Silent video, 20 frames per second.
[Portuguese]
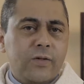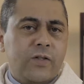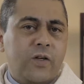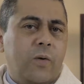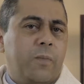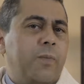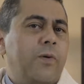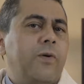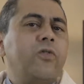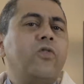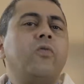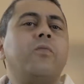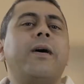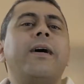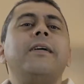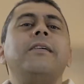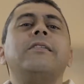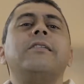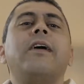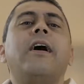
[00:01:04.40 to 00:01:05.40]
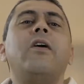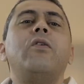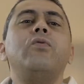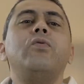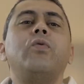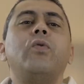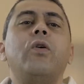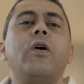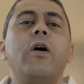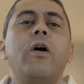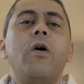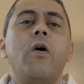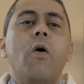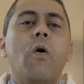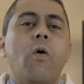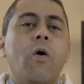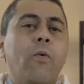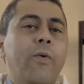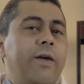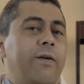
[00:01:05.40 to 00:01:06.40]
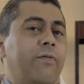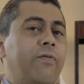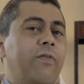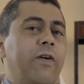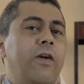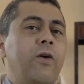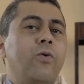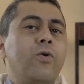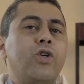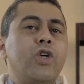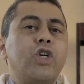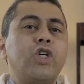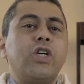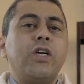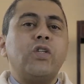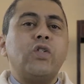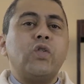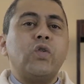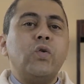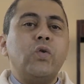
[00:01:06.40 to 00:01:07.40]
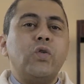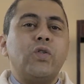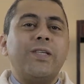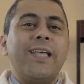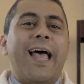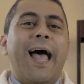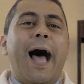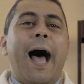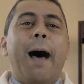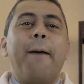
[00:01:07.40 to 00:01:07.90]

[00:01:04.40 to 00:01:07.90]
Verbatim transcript: o seu ponto mais alto, com o envio de Jesus,